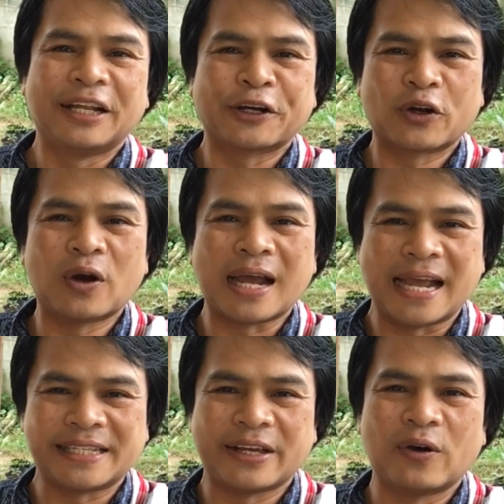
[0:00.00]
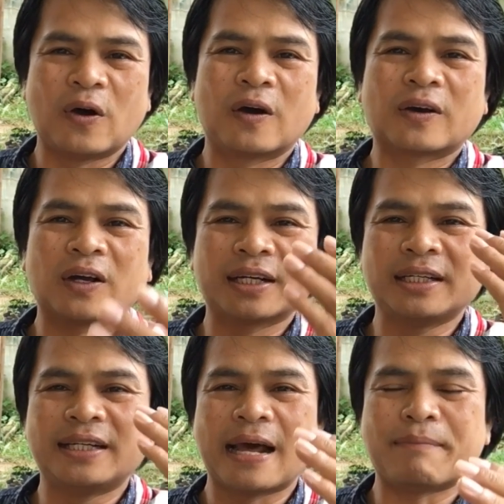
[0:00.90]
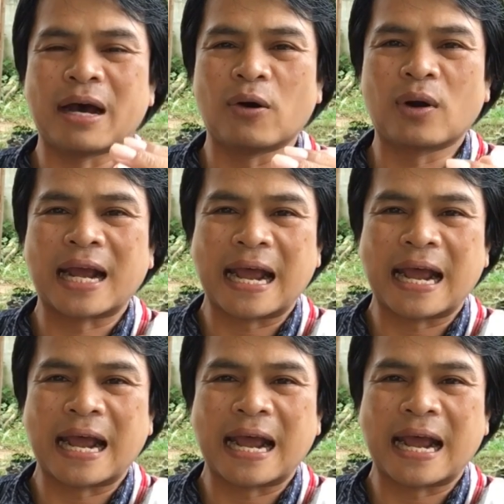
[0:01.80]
แล้วก็หายใจออกก็คือนำเอา